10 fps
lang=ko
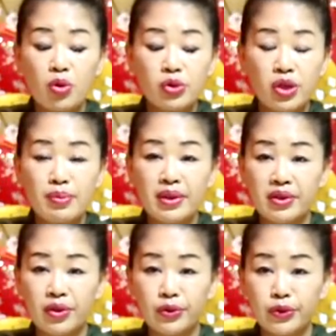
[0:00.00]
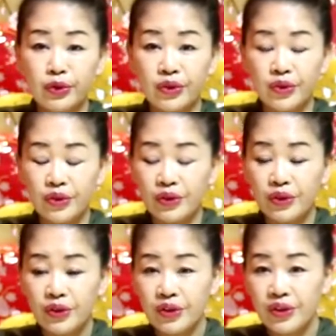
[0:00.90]
목소리만 들어도
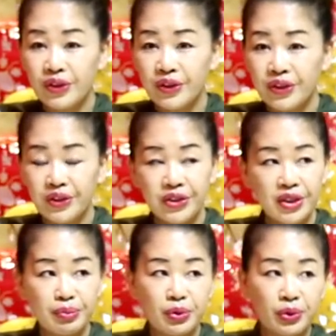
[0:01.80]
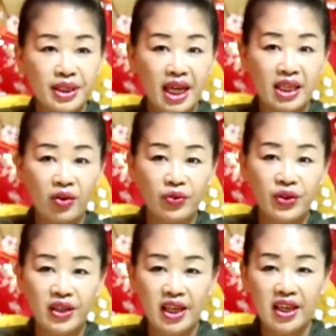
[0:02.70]
네. 그 집 조상이
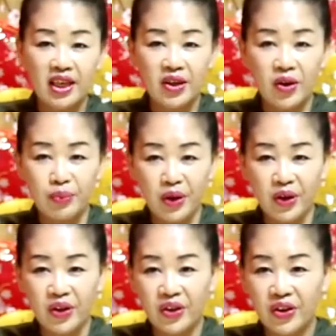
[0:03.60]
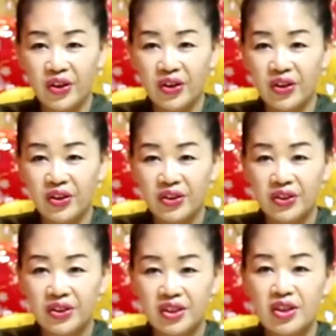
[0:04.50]
어떻게 생긴 거며 네네.
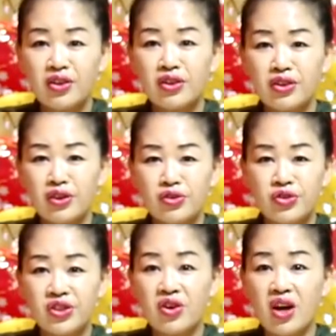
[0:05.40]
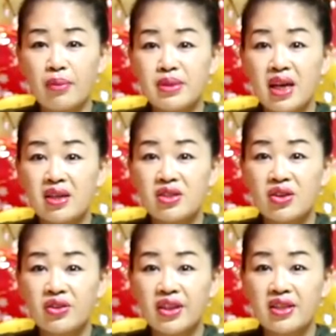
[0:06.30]
그런 능력을 주신 건 감사하죠.
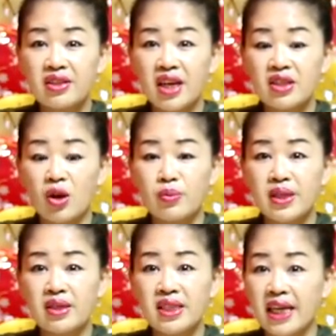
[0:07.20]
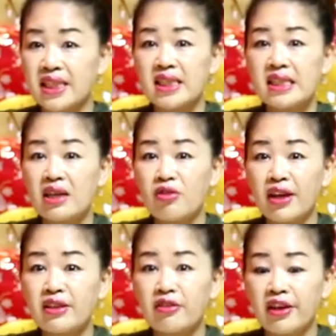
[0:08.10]
그래서 제가 점사는 자신 있다고
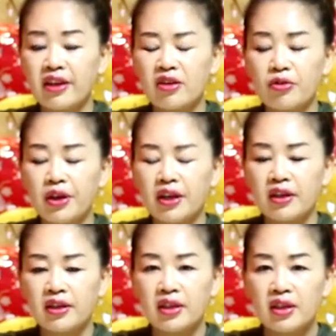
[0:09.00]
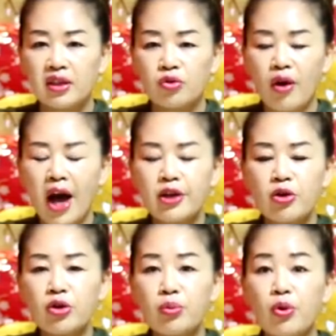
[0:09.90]
하는 거예요. 왜? 뭐
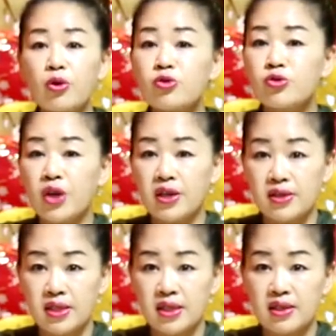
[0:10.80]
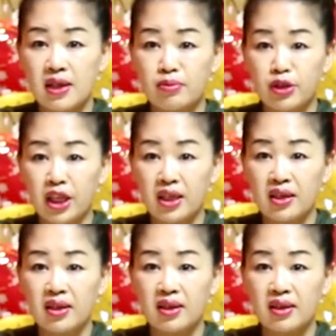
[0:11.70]
학경으로 보여주는 게 있으시기
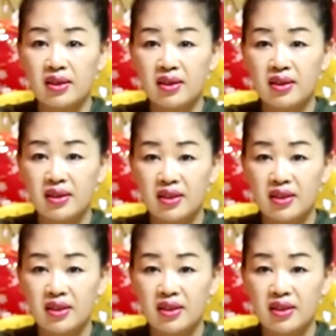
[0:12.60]
때문에. 아,